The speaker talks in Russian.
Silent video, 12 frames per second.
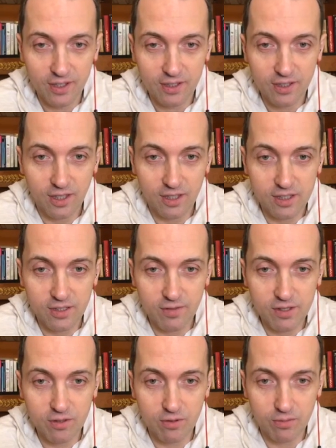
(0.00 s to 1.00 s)
Так,
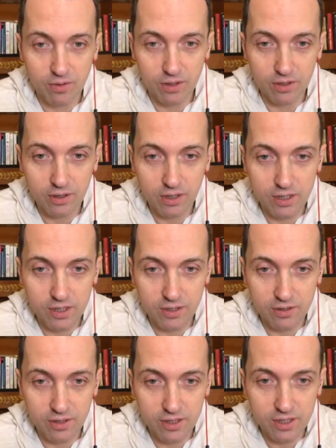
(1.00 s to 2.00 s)
Севастополь, классно.
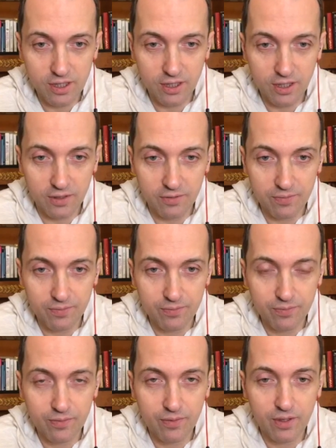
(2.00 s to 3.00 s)
Астана,
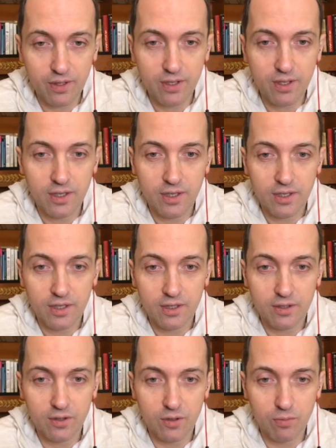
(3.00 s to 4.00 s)

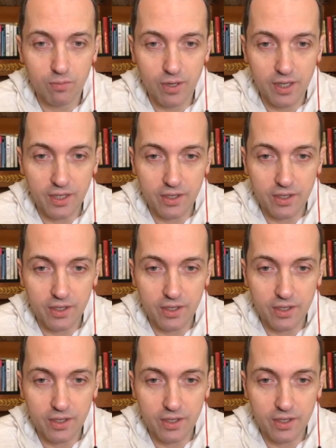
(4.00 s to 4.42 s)
Дубай.